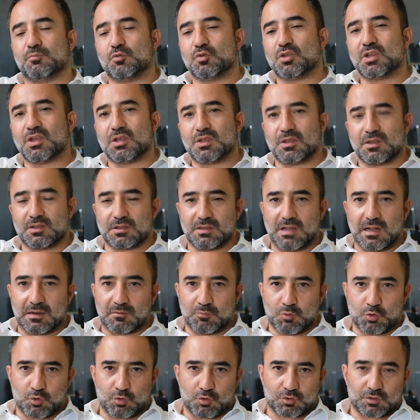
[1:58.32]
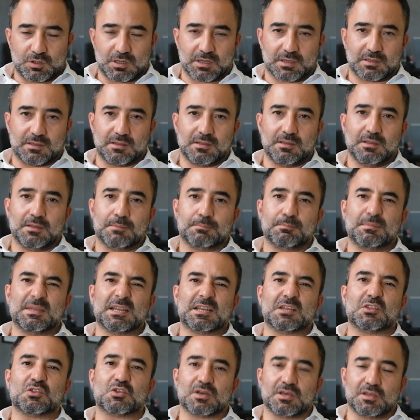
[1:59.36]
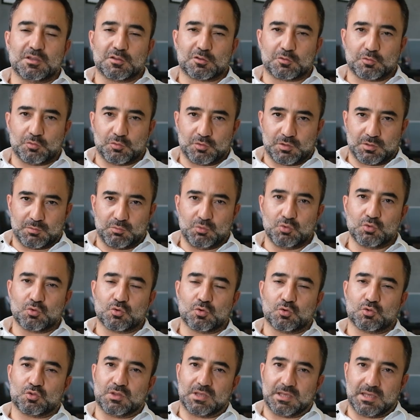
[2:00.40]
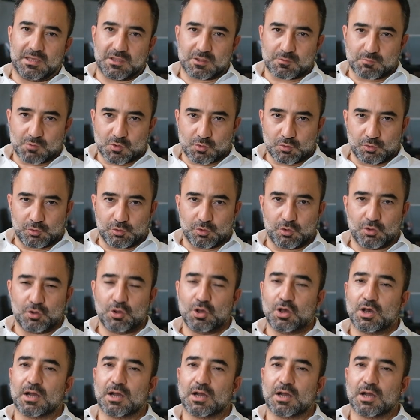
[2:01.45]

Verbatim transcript: Bu şişlikler, morluklar da birinci ayın sonunda büyük ölçüde geçmiş oluyor.